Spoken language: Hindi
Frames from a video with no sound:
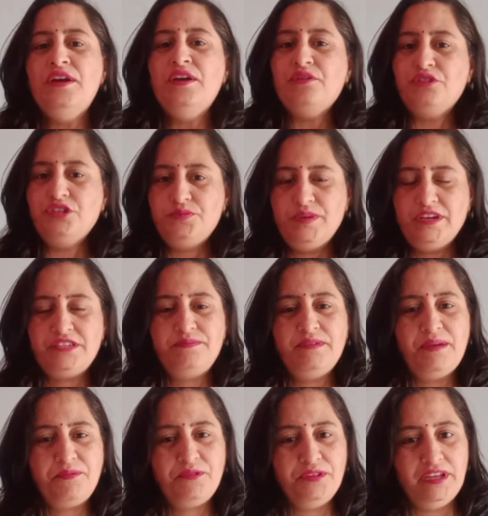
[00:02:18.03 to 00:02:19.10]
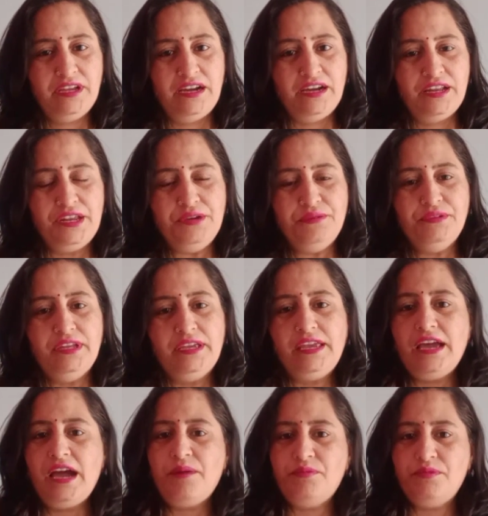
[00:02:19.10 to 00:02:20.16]
कुछ पिक्स मैं आपको दिखा रही हूँ देखिए
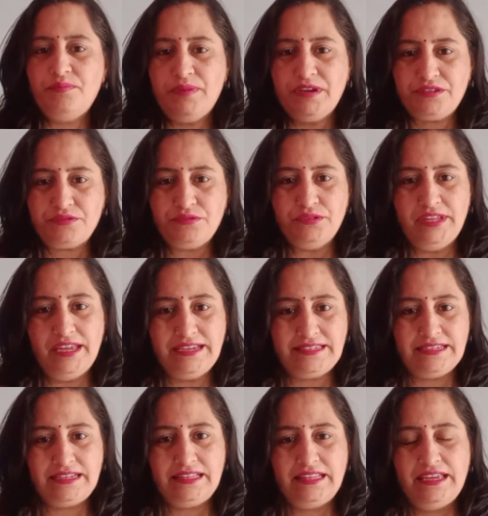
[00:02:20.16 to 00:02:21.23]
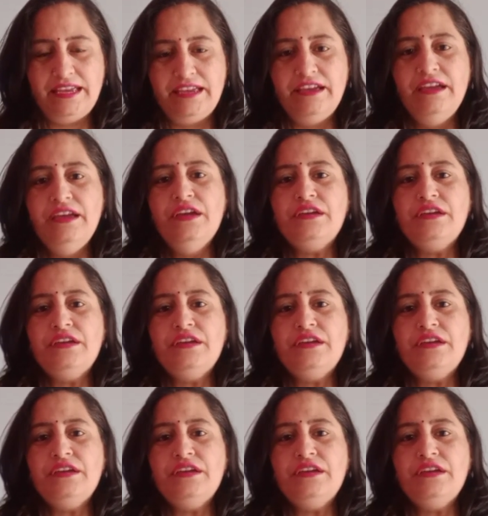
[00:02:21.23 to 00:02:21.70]
आप उन पिक्स को देख सकते हैं